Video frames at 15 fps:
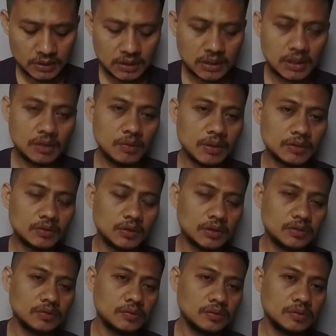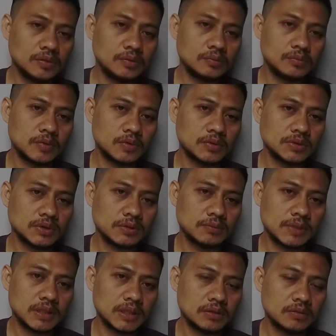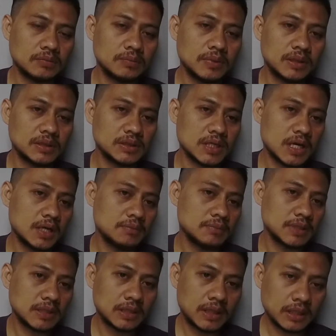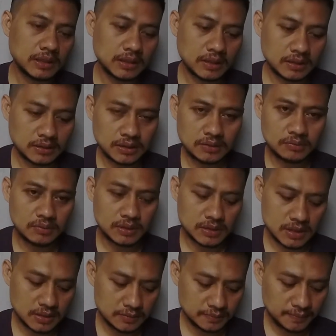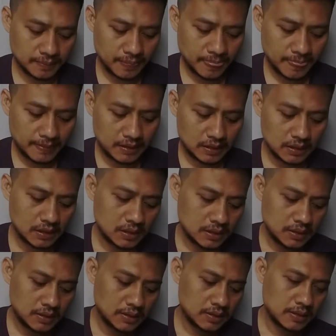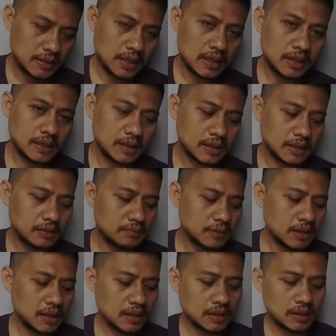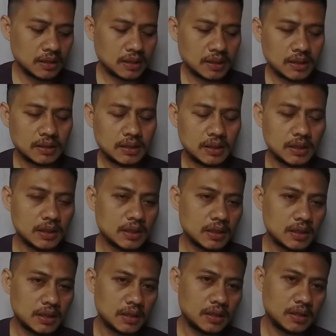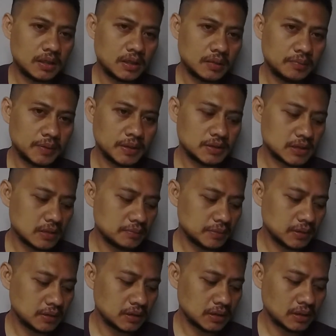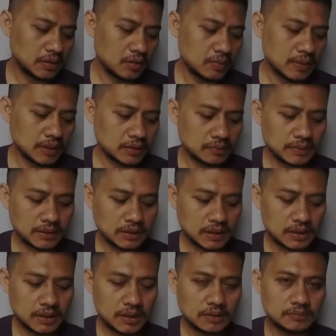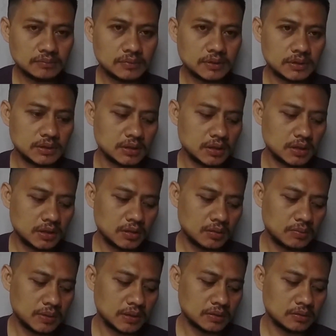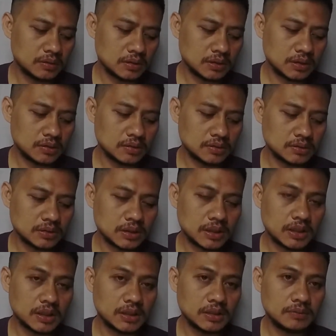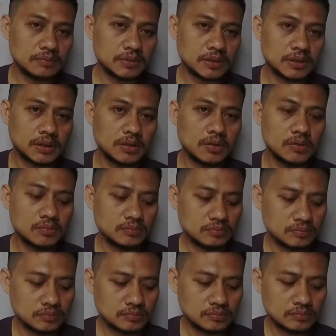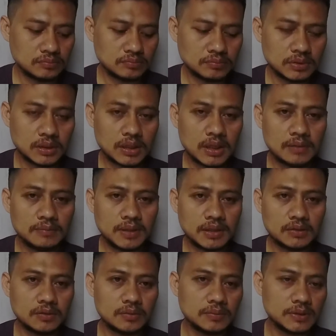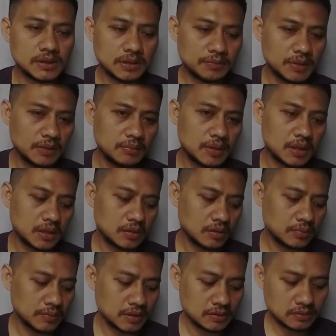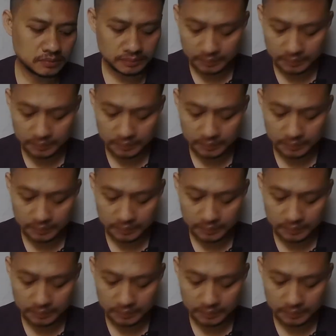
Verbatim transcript: Karena waktu itu polusi minyak tuh bisa meningkat ya di wajah. Yang kelima ada efek samping dari obat-obatan ya biasanya obat kortikosteroid, lithium, LKB itu bisa menyebabkan komedo